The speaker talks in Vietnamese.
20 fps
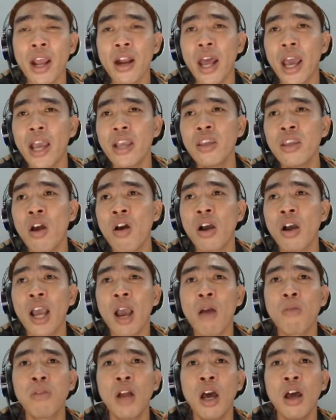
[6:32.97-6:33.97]
để cho cái
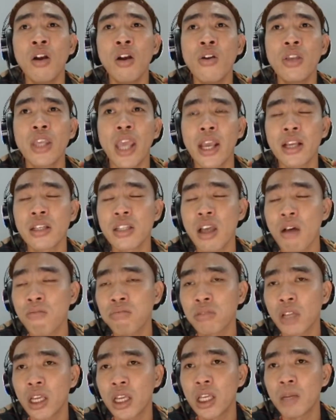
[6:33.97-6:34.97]
ông đó nói chuyện xong
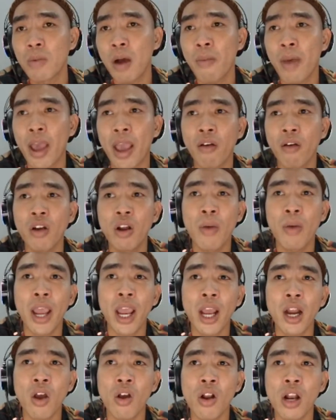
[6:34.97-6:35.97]
thì ba mẹ của đứa
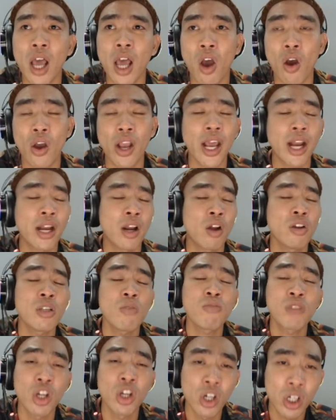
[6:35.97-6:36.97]
bé nói là hỏi anh nói
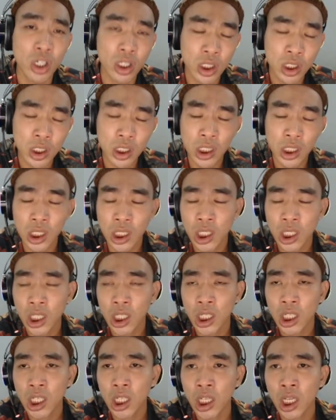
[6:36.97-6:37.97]
xong chưa
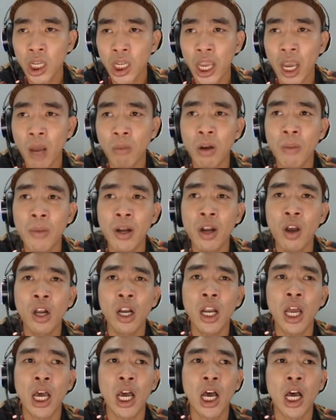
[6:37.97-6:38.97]
cái ông đó mới nói
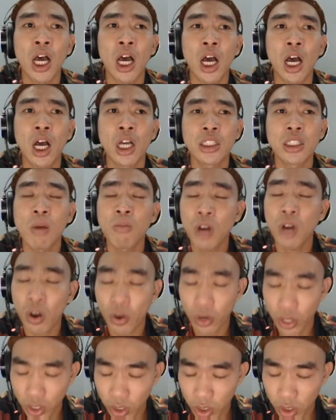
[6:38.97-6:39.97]
là xong
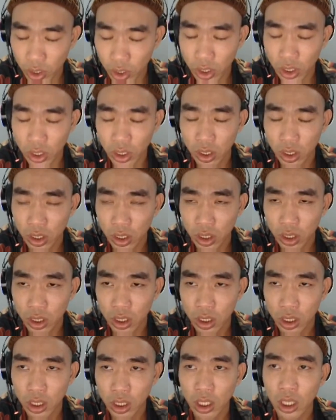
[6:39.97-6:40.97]
rồi
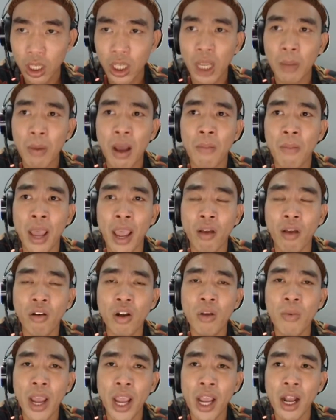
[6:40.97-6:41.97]
cái ba mẹ của
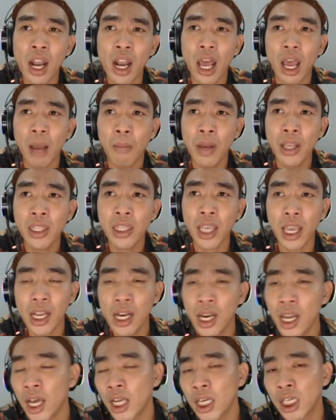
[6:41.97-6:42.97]
đứa bé là mới chỉ
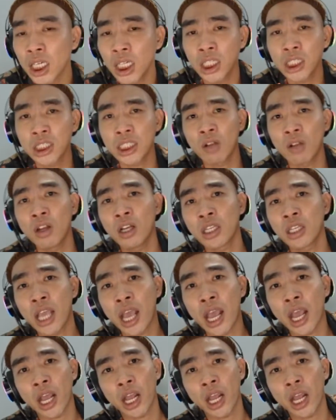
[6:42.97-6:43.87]
lên sau lưng nhà